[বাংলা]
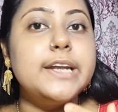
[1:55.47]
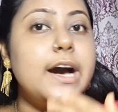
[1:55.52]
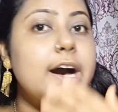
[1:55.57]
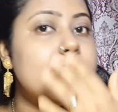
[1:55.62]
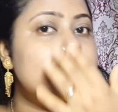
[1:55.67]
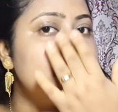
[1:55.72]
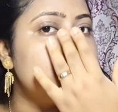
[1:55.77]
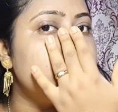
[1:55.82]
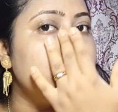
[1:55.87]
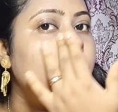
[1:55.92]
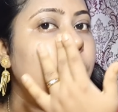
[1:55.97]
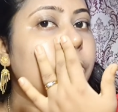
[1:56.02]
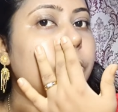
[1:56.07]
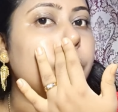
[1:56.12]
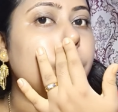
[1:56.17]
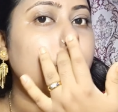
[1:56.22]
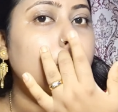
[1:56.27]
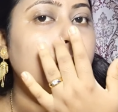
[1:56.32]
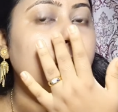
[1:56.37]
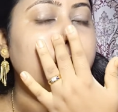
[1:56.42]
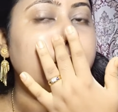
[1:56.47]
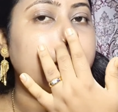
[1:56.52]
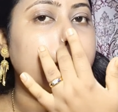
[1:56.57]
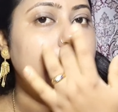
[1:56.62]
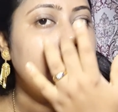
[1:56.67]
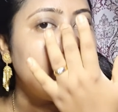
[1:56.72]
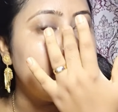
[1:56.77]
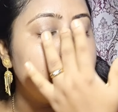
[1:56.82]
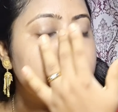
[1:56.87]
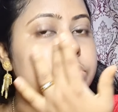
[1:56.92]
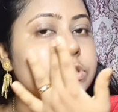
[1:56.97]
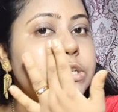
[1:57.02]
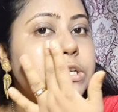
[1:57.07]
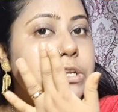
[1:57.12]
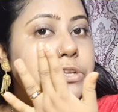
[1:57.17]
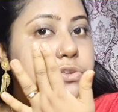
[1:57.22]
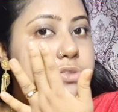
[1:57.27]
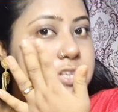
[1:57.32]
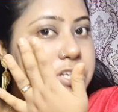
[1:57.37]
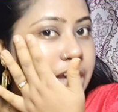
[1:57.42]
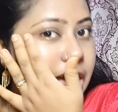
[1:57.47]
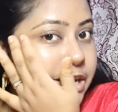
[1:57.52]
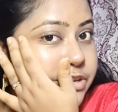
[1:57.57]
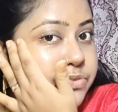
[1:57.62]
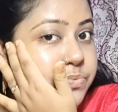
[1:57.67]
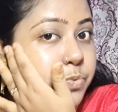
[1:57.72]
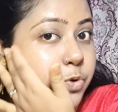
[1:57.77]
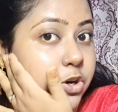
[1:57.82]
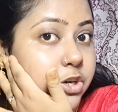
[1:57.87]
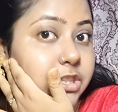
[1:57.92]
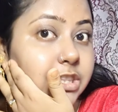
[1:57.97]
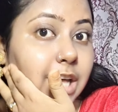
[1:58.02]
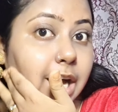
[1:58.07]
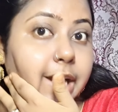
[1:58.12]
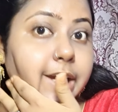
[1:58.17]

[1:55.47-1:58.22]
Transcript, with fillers: ডার্ক স্পটগুলোকে কারোর স্কিনে যদি ডার্ক স্পট